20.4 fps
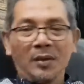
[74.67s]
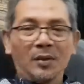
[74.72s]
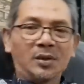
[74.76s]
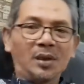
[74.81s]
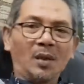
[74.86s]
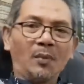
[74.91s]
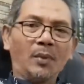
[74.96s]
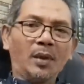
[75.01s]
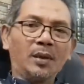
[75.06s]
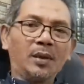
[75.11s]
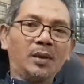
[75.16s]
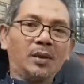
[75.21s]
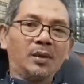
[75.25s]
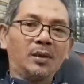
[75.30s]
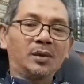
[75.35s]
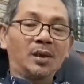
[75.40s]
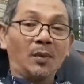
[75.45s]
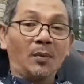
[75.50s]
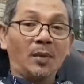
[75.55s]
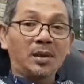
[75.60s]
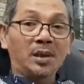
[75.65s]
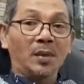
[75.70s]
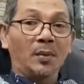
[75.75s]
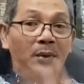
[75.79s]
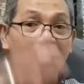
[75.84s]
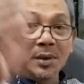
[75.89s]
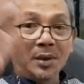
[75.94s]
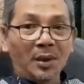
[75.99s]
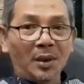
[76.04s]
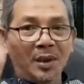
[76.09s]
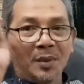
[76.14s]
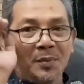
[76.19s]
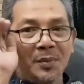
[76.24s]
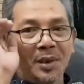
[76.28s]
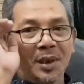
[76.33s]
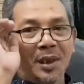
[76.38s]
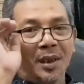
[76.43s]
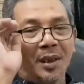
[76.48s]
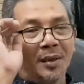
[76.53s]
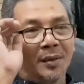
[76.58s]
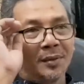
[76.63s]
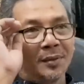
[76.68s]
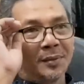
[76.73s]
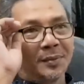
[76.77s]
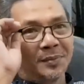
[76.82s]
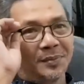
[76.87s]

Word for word: ya sama ya, sama-sama sih gelem ya.